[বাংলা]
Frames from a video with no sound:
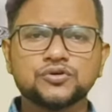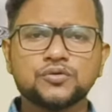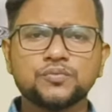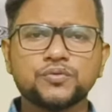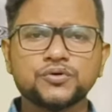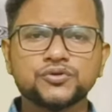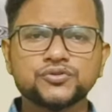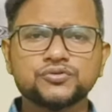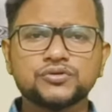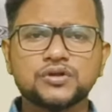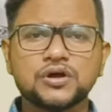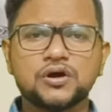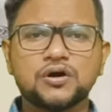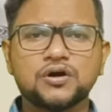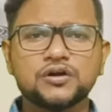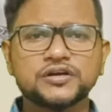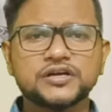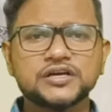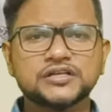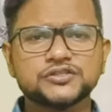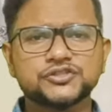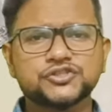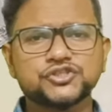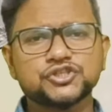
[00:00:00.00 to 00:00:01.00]
তো বন্ধুরা
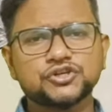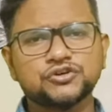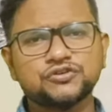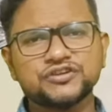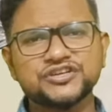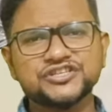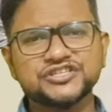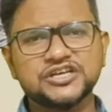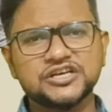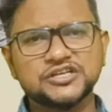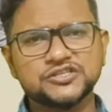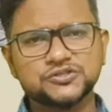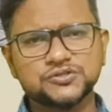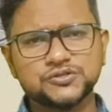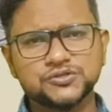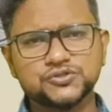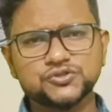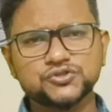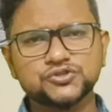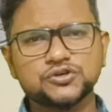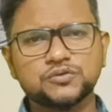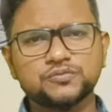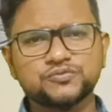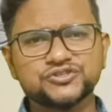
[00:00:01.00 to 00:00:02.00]
হঠাৎ যখন এই
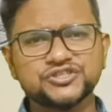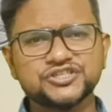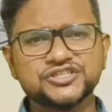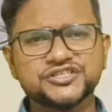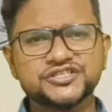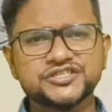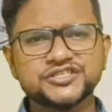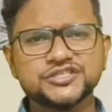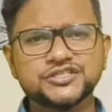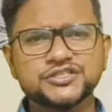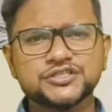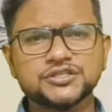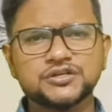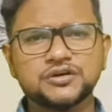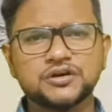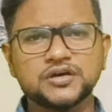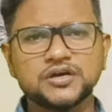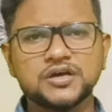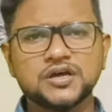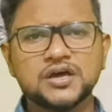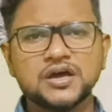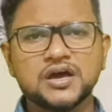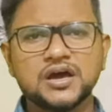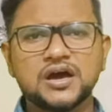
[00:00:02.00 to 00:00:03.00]
শ্বাসকষ্ট সমস্যাটি সৃষ্টি
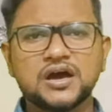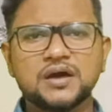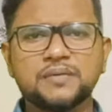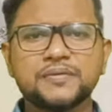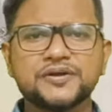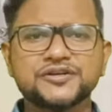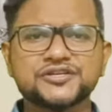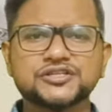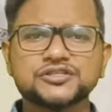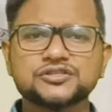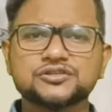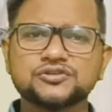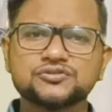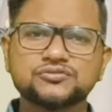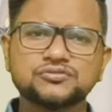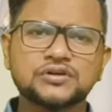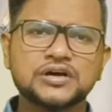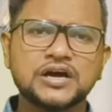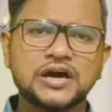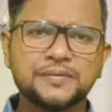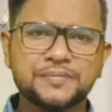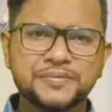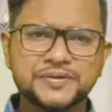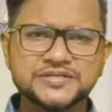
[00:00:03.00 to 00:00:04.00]
হয় আমরা
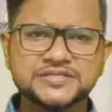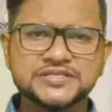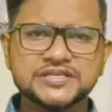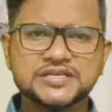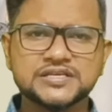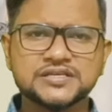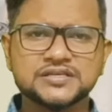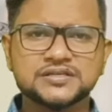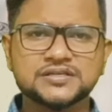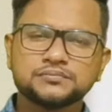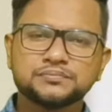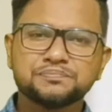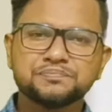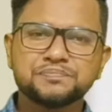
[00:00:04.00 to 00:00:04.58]
সাধারণত ঘাবড়ে যাই